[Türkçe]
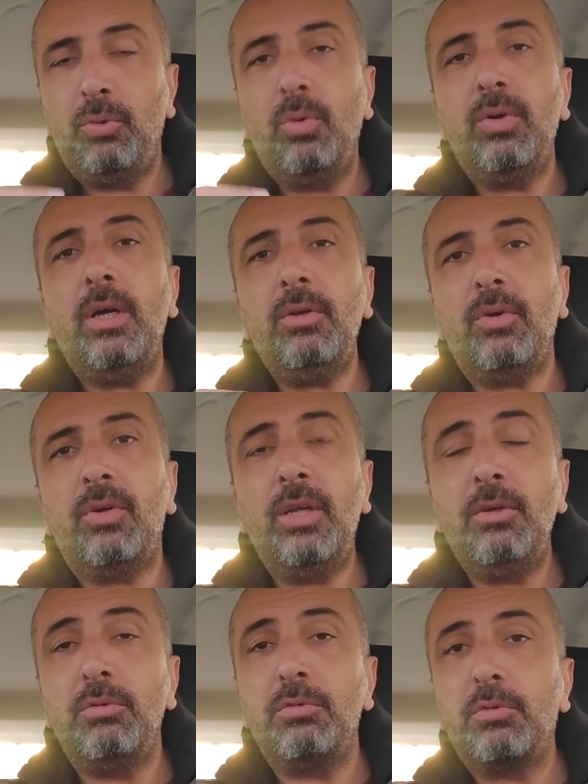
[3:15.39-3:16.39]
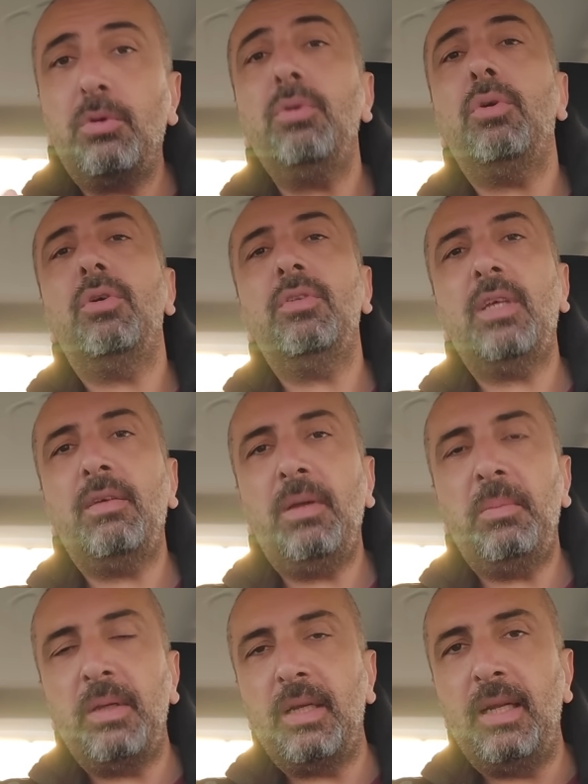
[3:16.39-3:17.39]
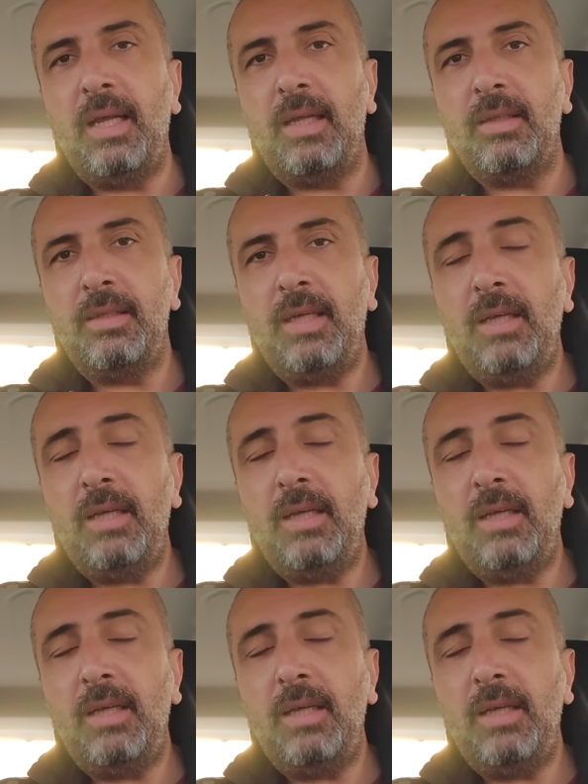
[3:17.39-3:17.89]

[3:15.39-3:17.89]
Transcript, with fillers: TOG'a göre %10 ÖTV belirlendi.